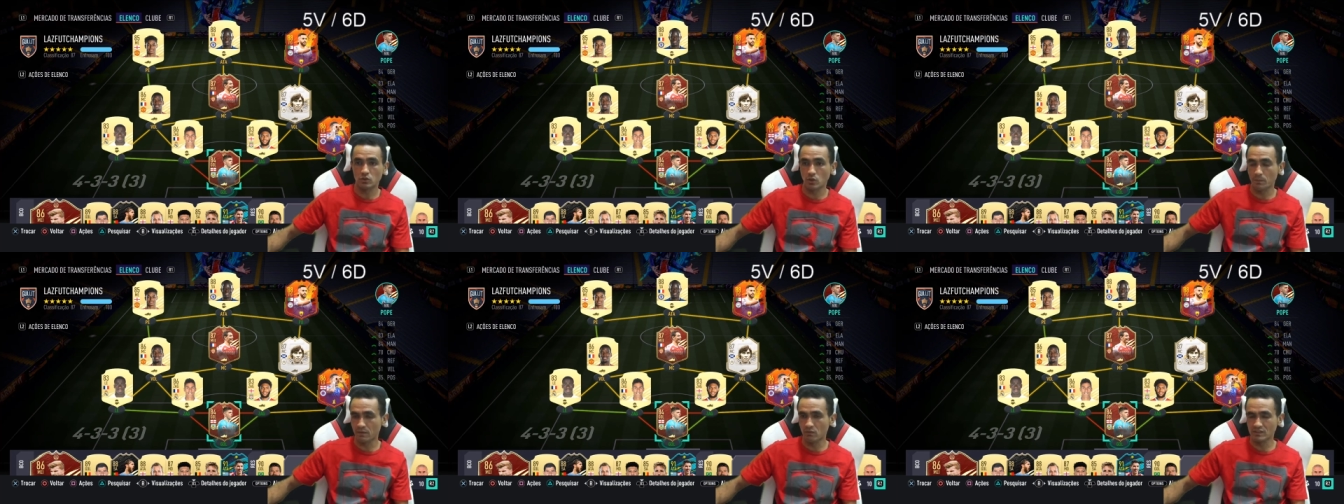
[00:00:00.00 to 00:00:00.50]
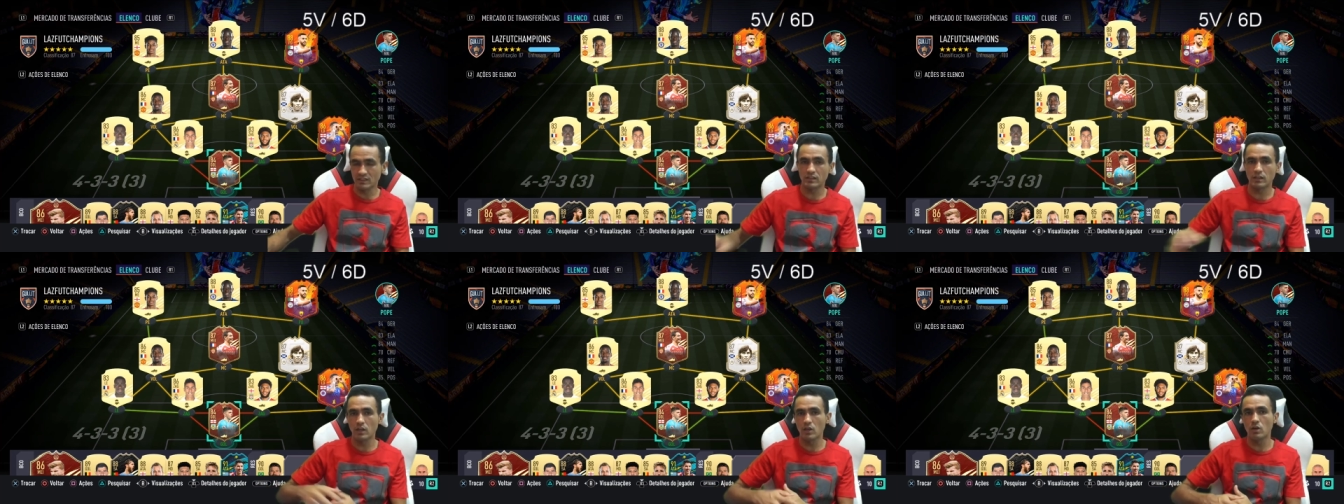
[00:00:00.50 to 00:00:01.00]
Só para você
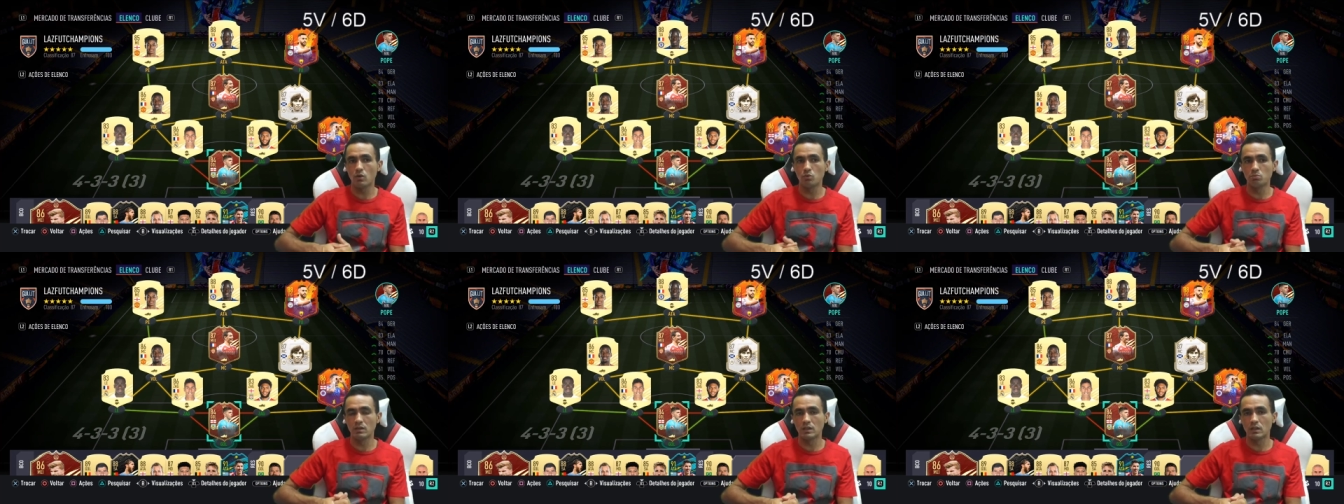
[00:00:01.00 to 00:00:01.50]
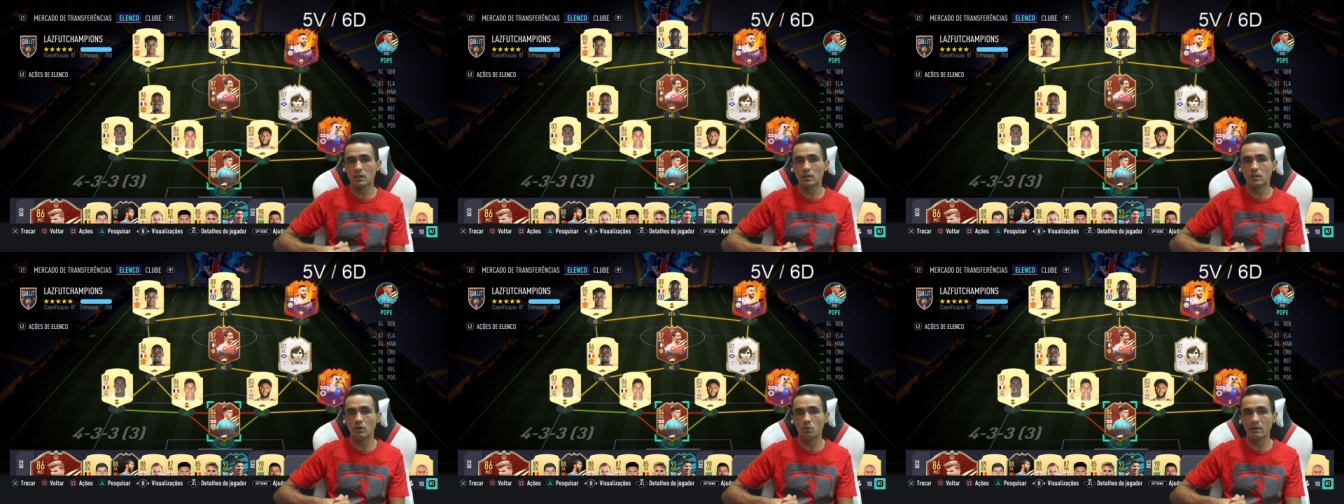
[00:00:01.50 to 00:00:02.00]
ter
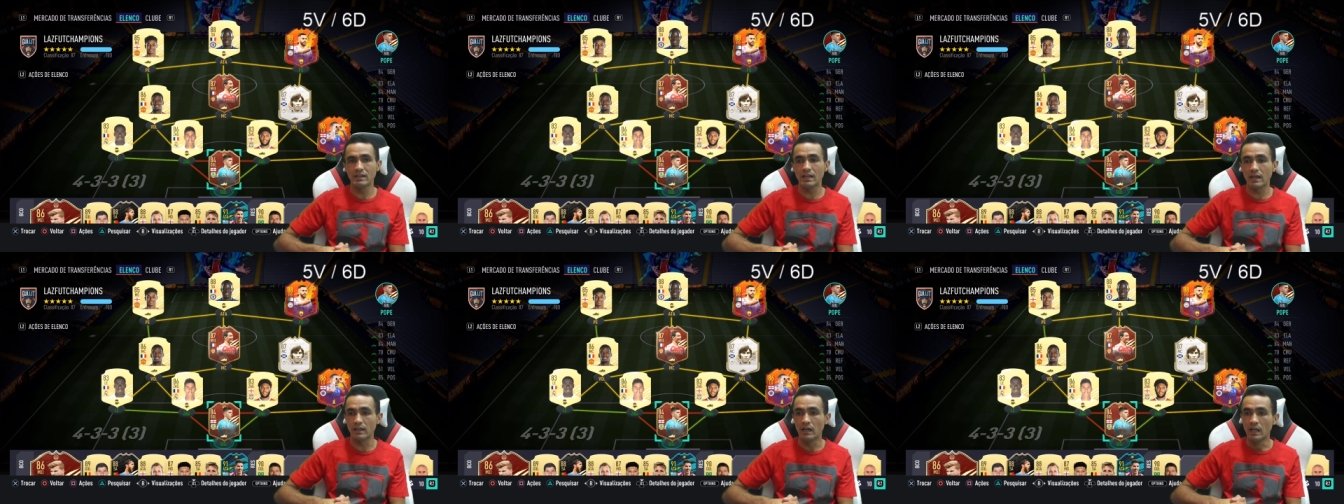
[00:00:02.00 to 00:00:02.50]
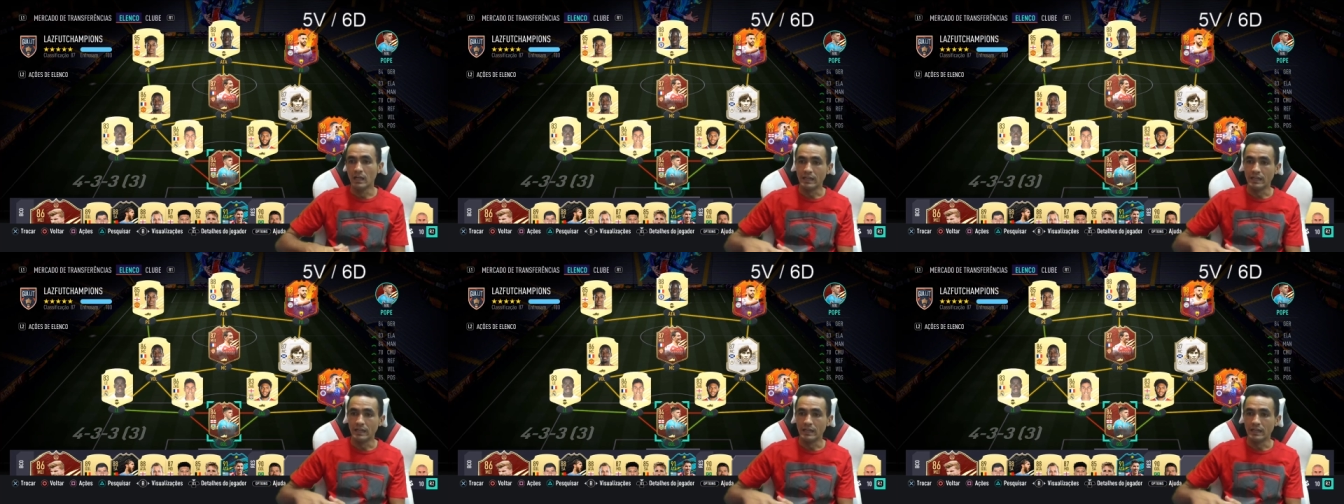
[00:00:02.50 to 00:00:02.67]
uma, uma ideia.